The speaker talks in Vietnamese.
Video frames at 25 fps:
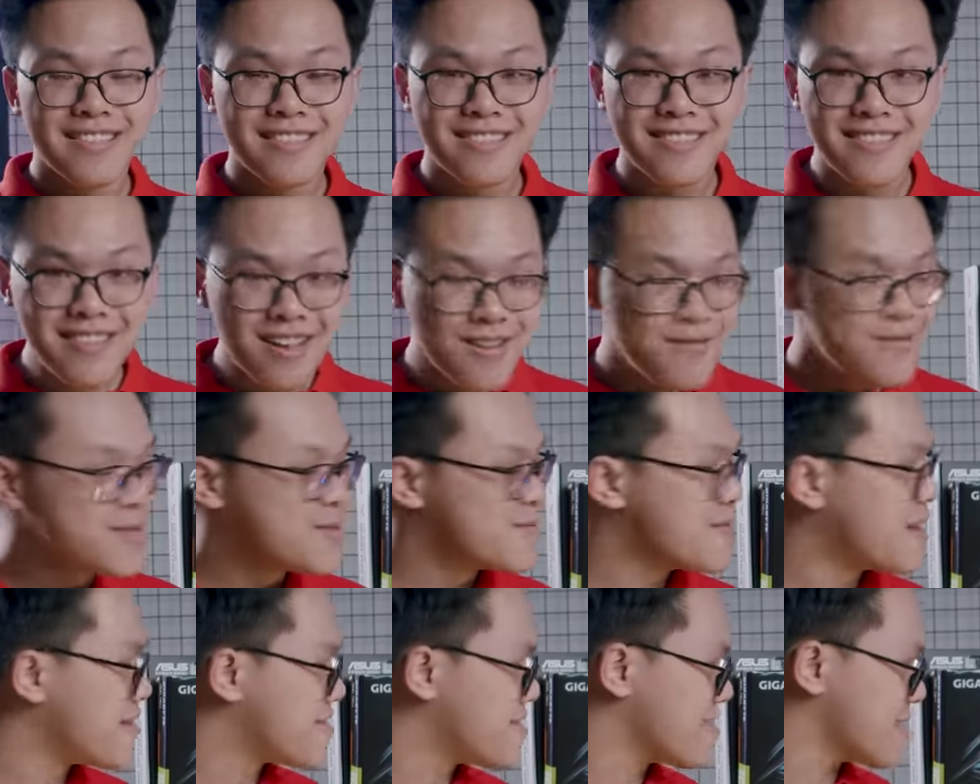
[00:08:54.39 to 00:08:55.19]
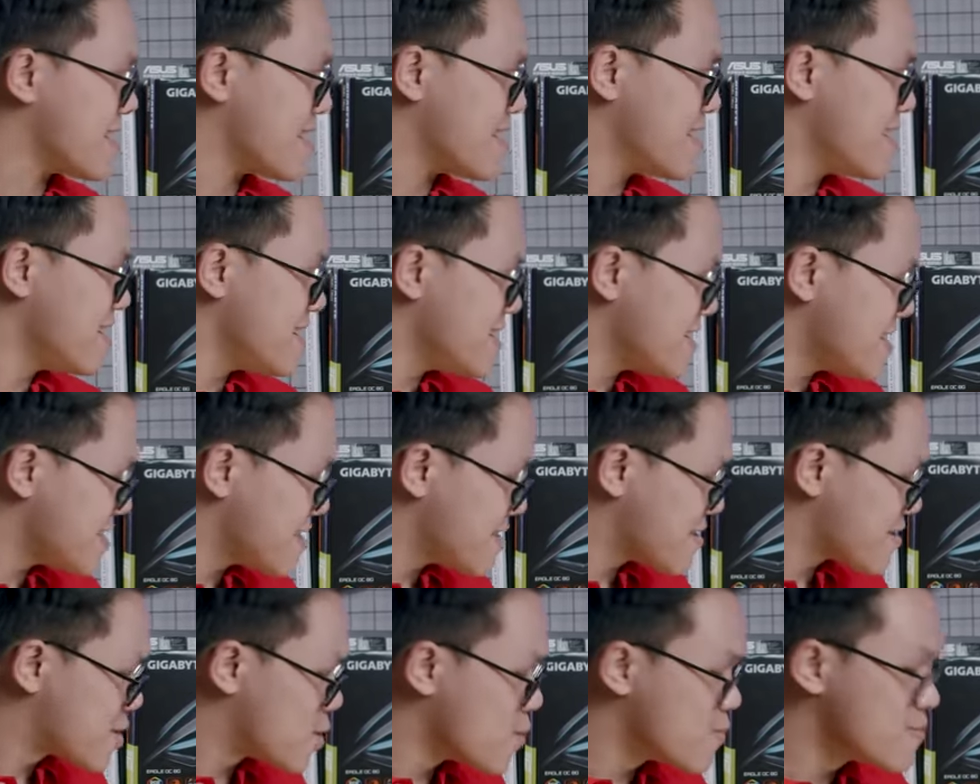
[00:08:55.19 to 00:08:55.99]
như chúng ta có thể thấy
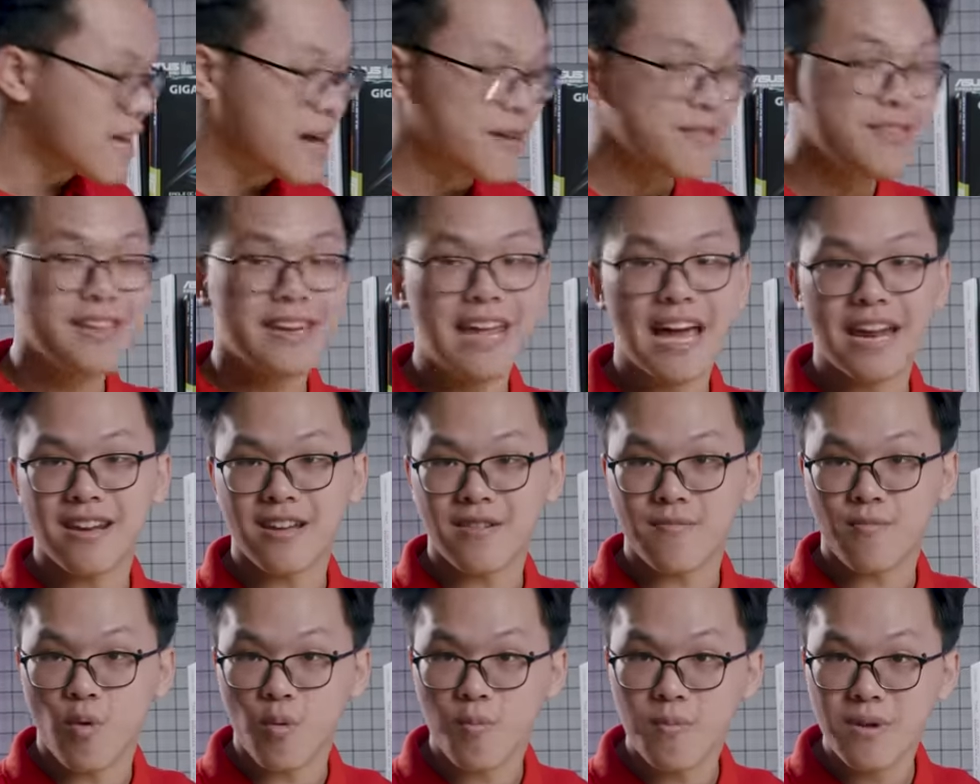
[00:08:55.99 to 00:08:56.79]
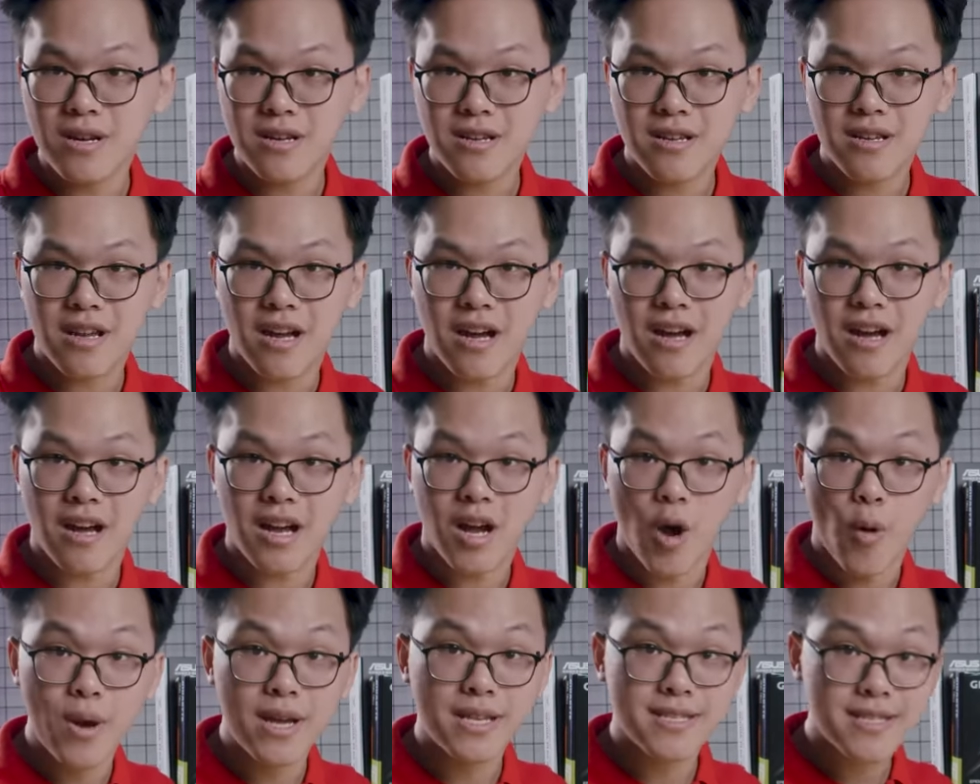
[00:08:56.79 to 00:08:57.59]
chúng ta có thể đạt được một mức uh,
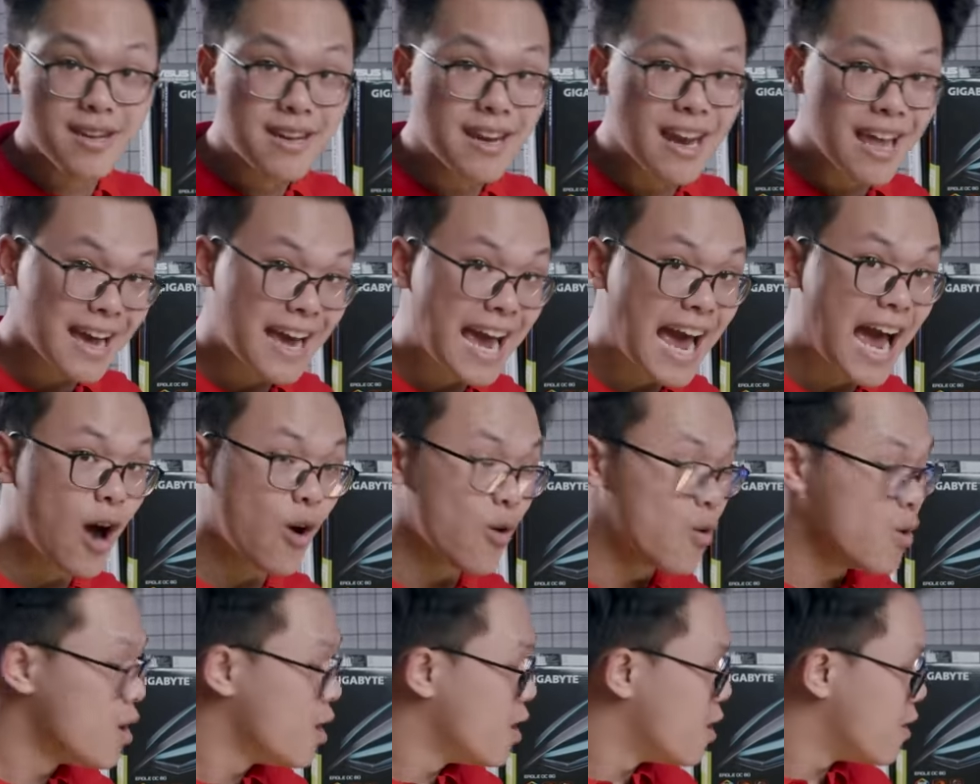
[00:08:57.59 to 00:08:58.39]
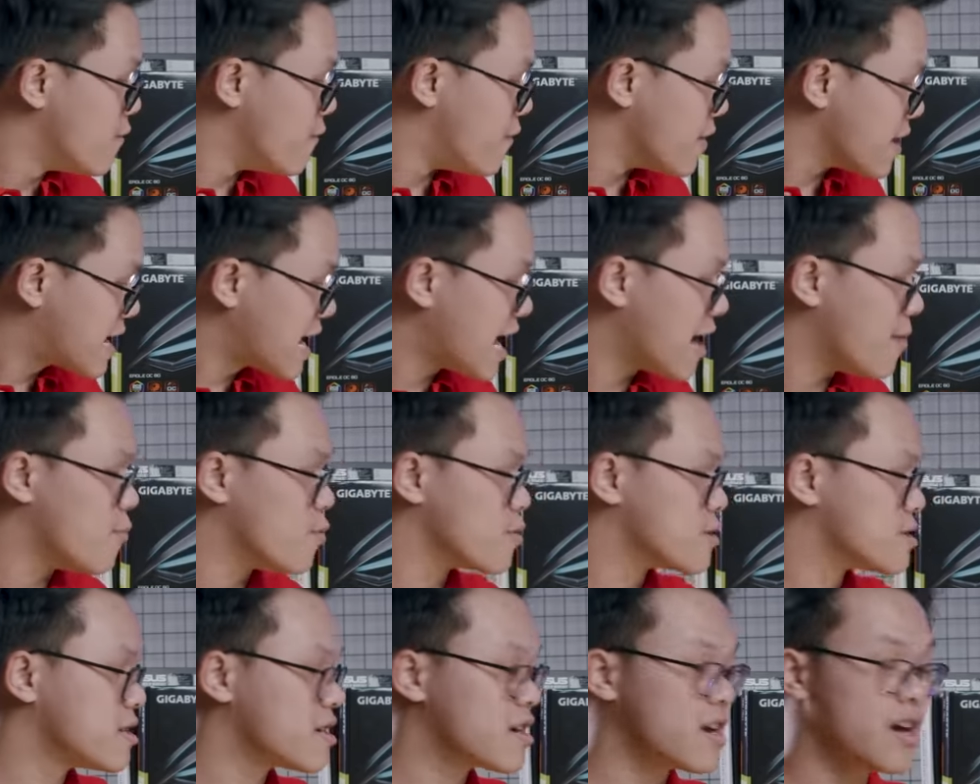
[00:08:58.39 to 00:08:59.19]
cấu hình rất là cao với cả
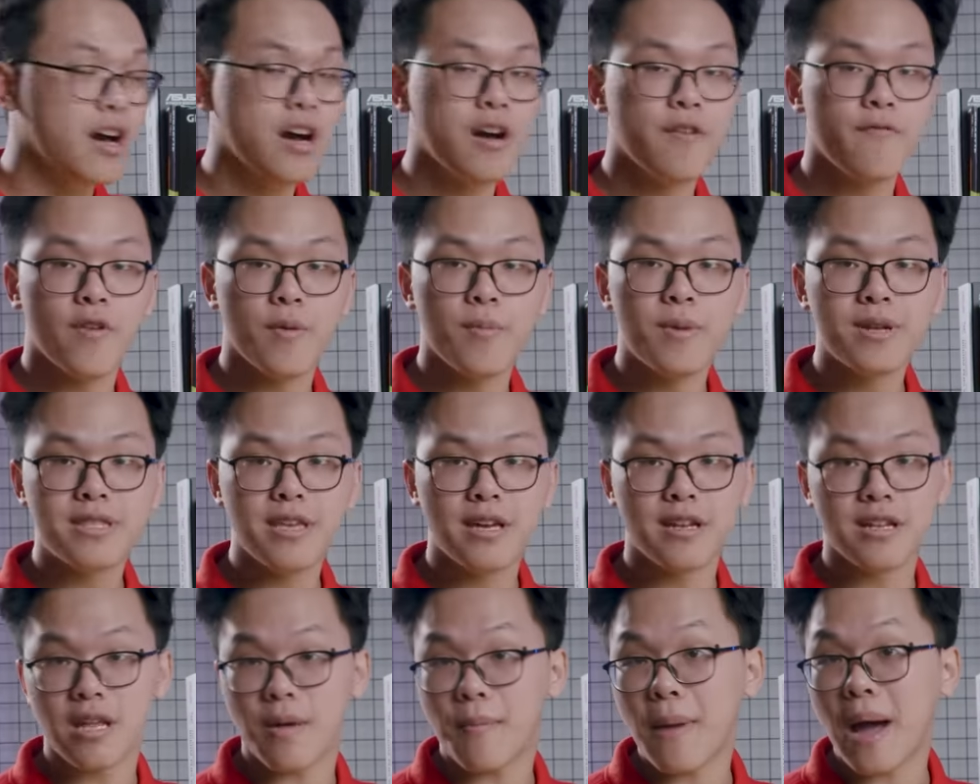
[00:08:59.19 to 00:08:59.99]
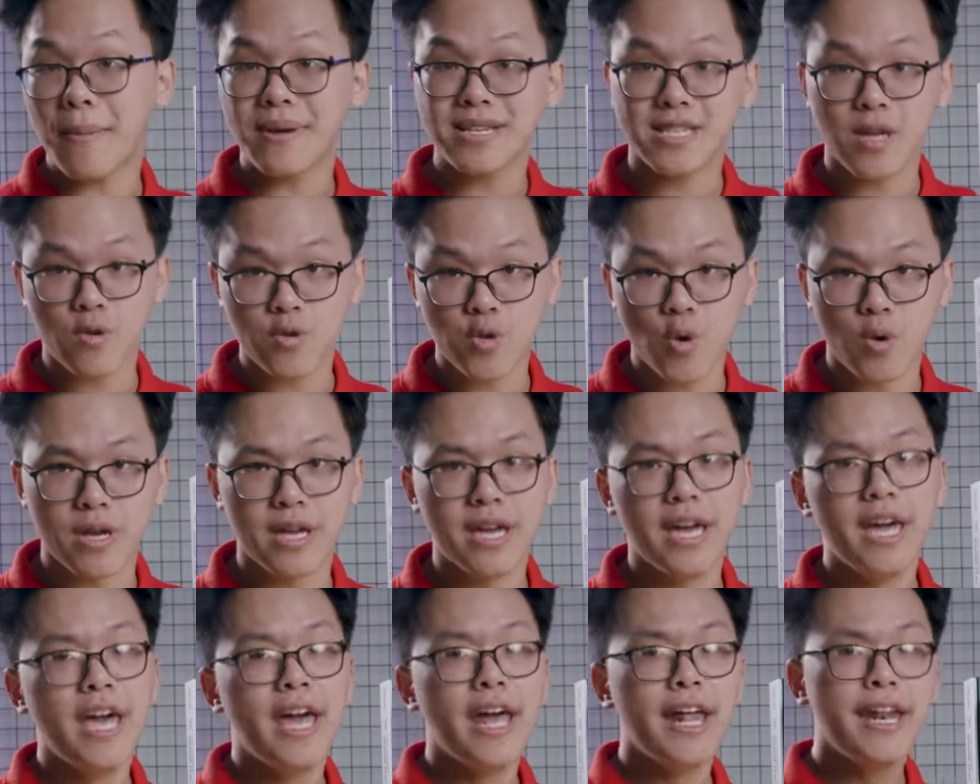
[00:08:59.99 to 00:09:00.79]
một chiếc uh, với mức tiền là 36 rồi
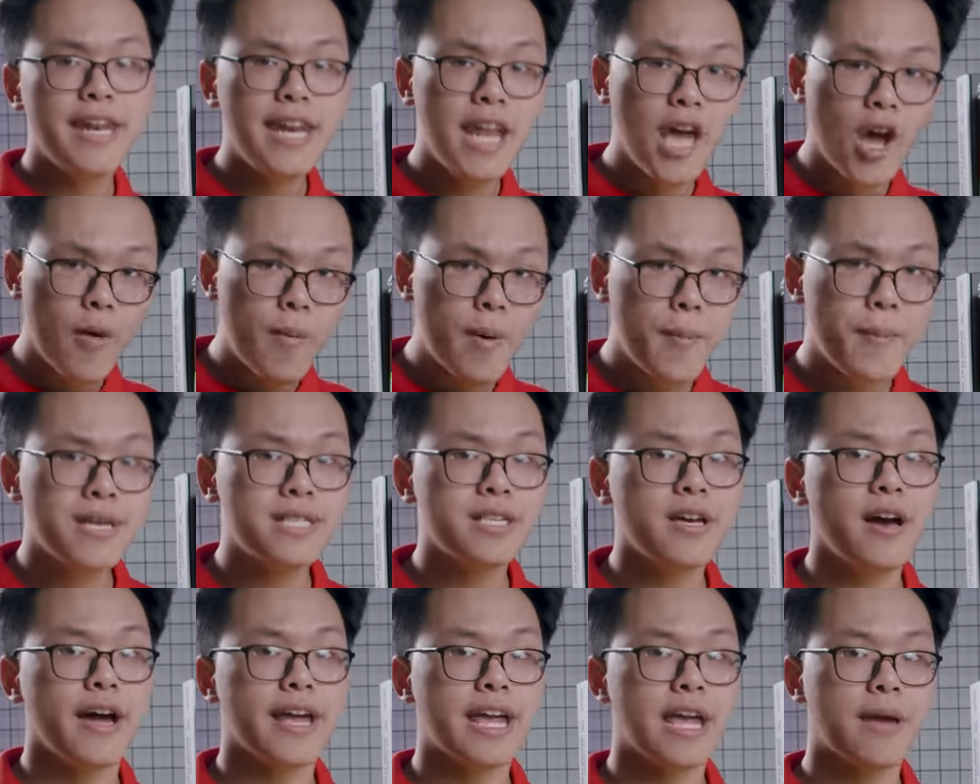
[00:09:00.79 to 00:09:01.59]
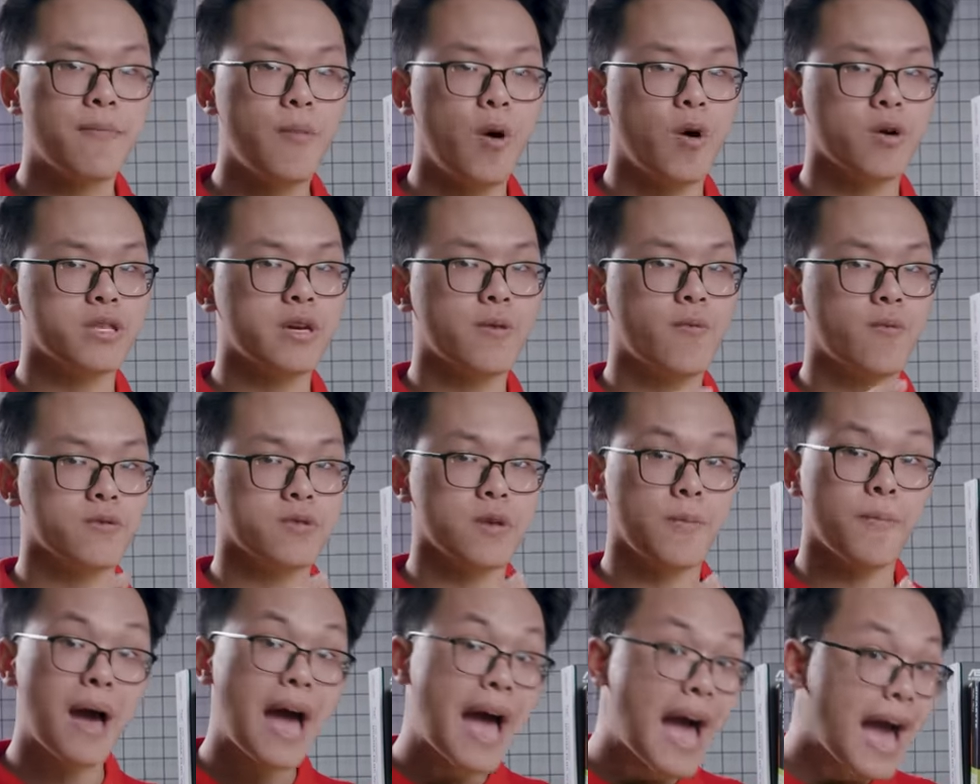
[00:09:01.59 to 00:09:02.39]
nếu mà bây giờ anh em bỏ thêm khoảng
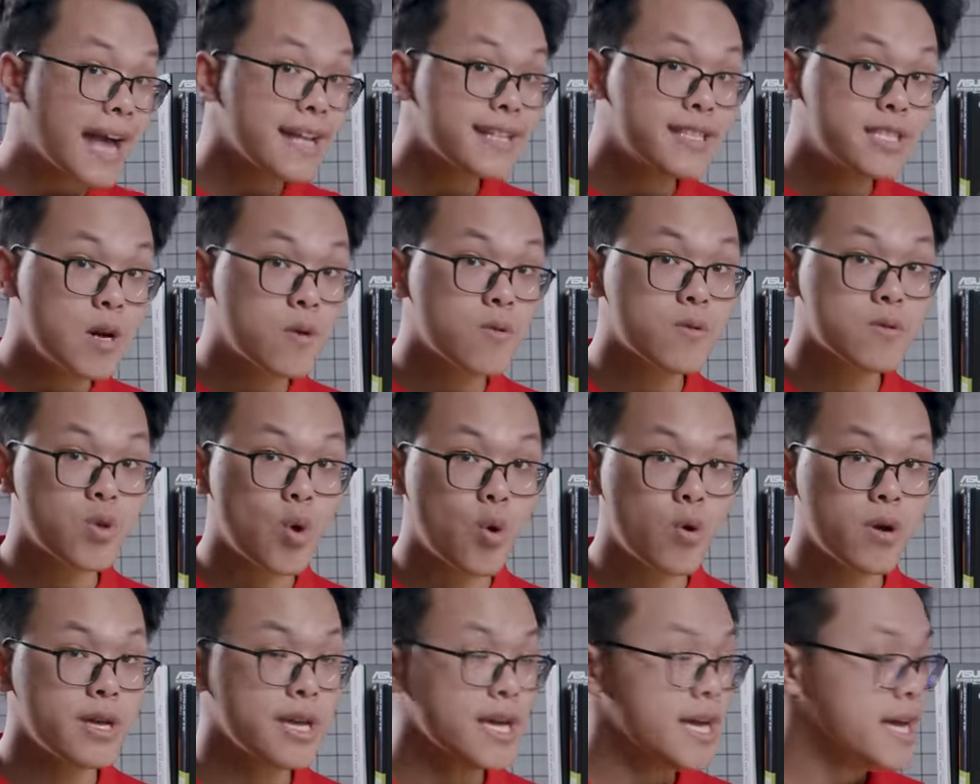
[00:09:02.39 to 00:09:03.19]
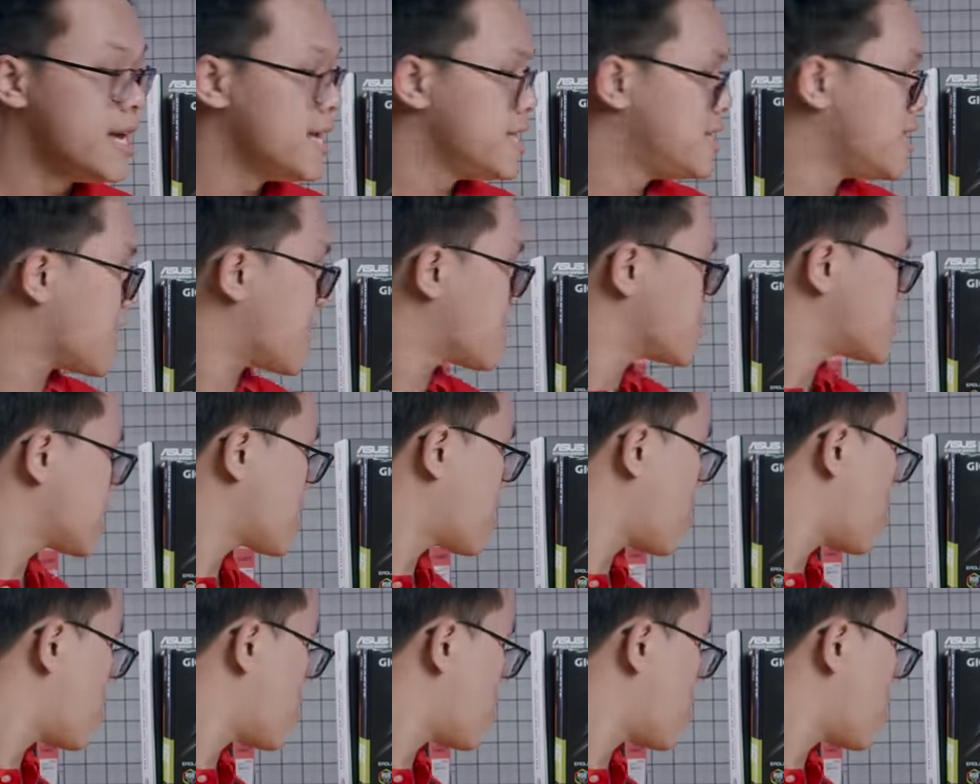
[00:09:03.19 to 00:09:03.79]
tầm 2 triệu nữa thôi thì anh em sẽ